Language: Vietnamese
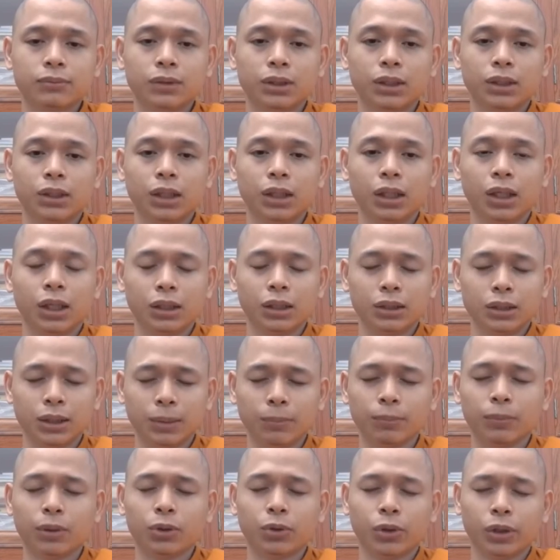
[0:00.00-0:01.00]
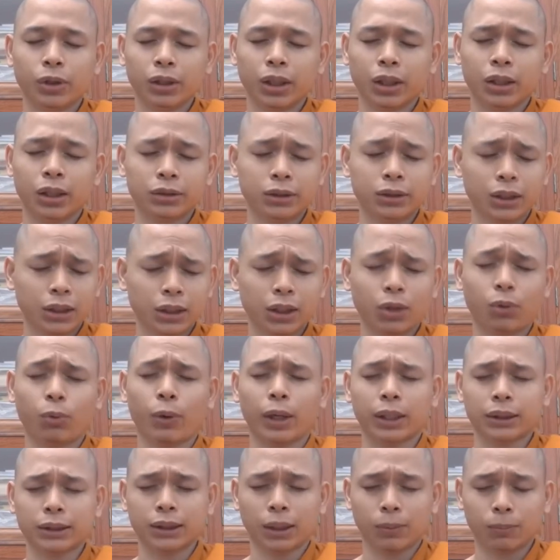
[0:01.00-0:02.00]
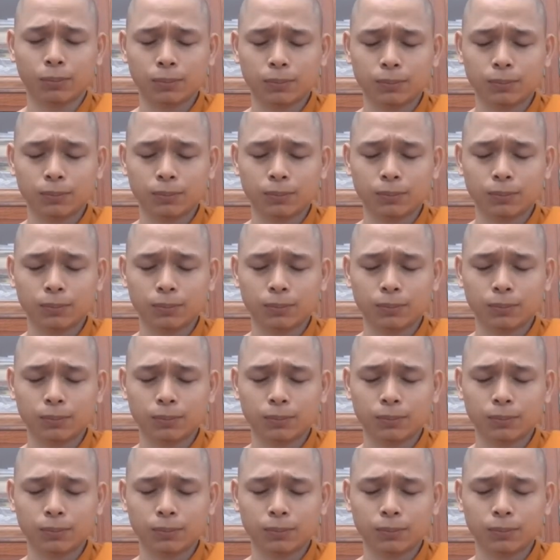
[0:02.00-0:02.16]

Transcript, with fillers: nhớ dùm cái chuyện này rất là quan trọng